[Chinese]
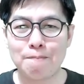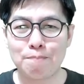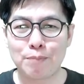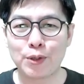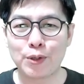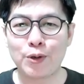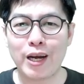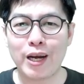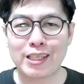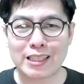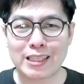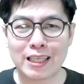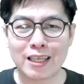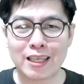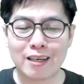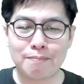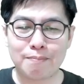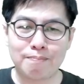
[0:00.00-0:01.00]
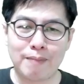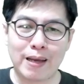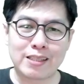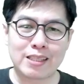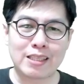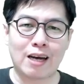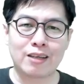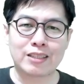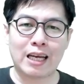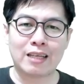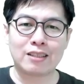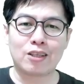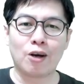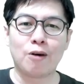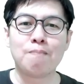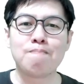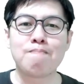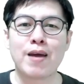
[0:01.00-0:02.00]
不会真的每次好像
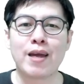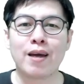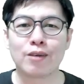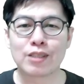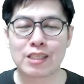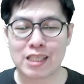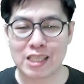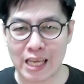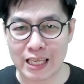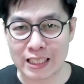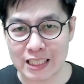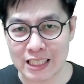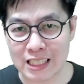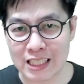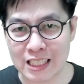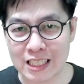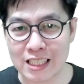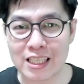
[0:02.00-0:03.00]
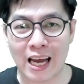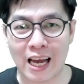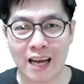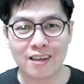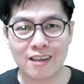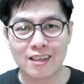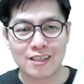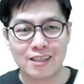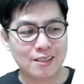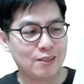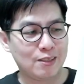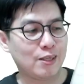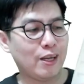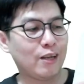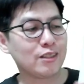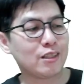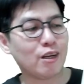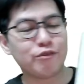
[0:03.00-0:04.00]
都没有前进一样，所以
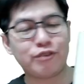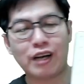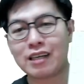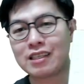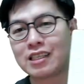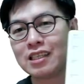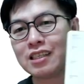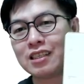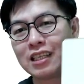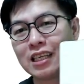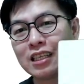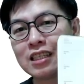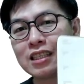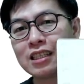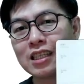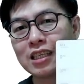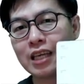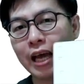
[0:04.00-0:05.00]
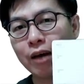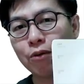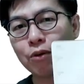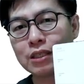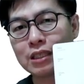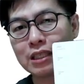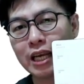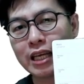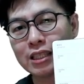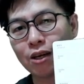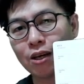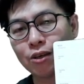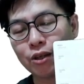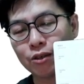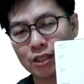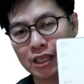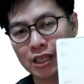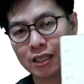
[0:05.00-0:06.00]
用这种方式提醒自己，哎，我这一周
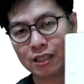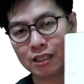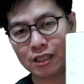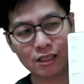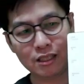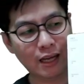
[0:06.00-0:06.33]
有前进。